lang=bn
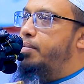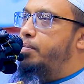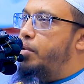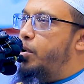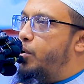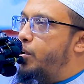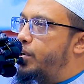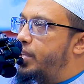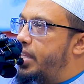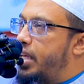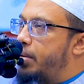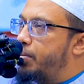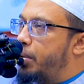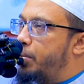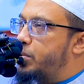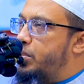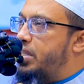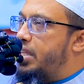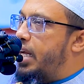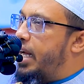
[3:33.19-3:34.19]
মহর দেওয়ার
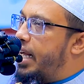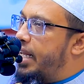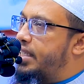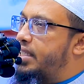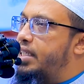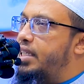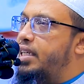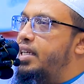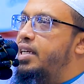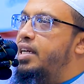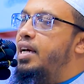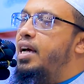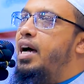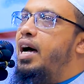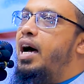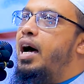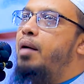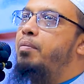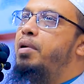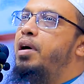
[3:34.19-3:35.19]
ব্যবস্থা আছে
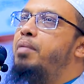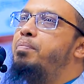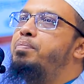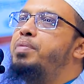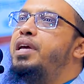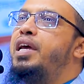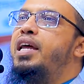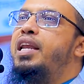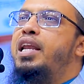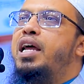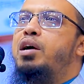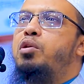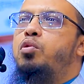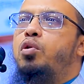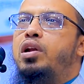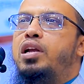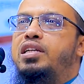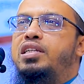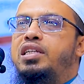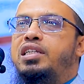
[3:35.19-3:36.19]
আবার বিয়ে না
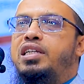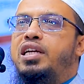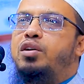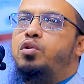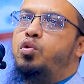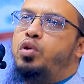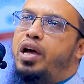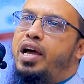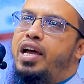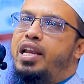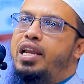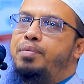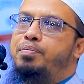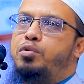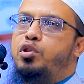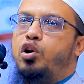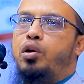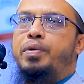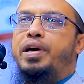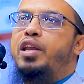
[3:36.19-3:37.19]
করলে যে সে গুনাহে
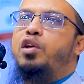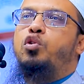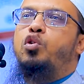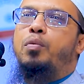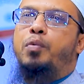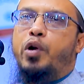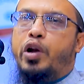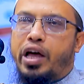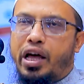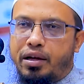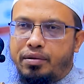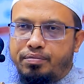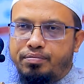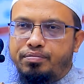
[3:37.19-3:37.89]
লিপ্ত হবে এরকমও না